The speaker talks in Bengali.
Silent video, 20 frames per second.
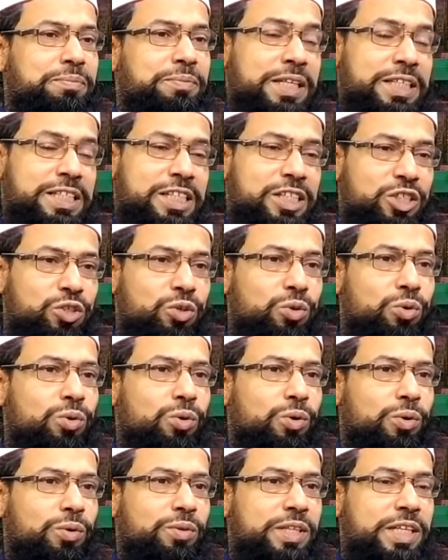দেশের
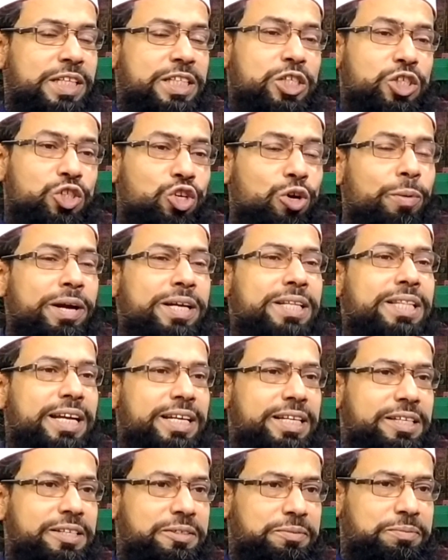জনগণ দেশের সবাই
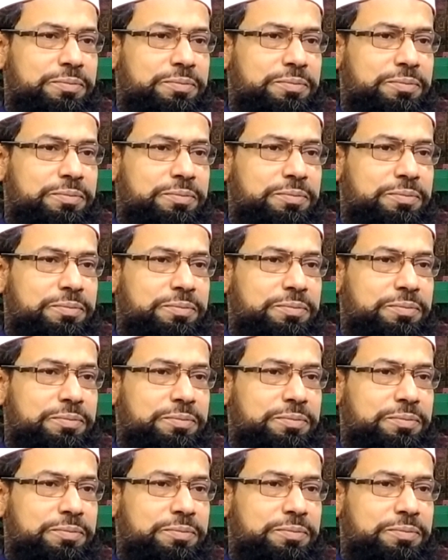দায়ী